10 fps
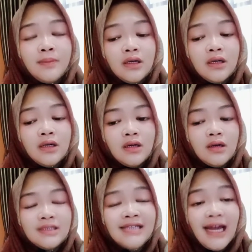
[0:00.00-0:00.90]
uh,
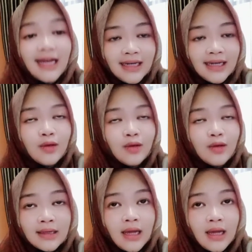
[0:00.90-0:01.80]
jangan
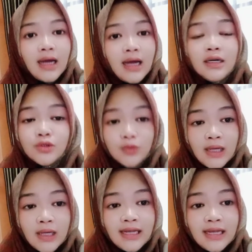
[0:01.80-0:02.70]
lakukan uh, untuk
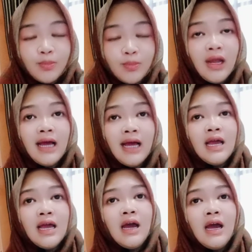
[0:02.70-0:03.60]
kalian pemula
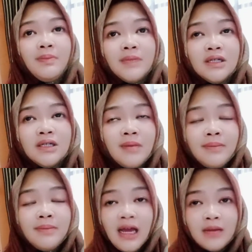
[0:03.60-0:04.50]
uh,
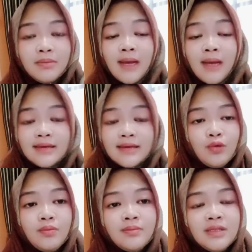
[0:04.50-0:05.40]
berlebihan memakai
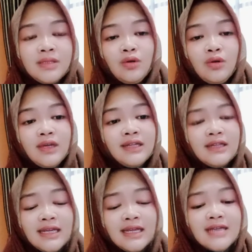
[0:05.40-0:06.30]
serum gitu loh
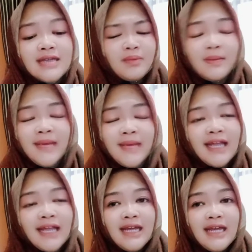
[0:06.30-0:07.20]
intinya jangan berlebihan
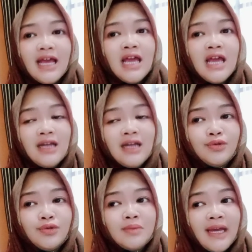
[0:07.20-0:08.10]
aja ya dan
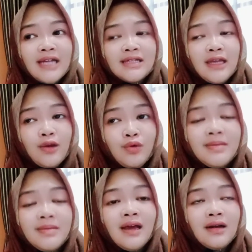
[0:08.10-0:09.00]
untuk memakai serum
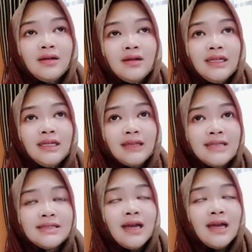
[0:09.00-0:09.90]
biar
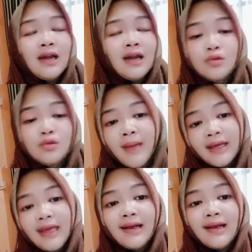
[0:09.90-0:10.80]
kita jangan langsung
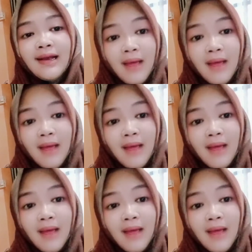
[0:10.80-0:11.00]
pakai krim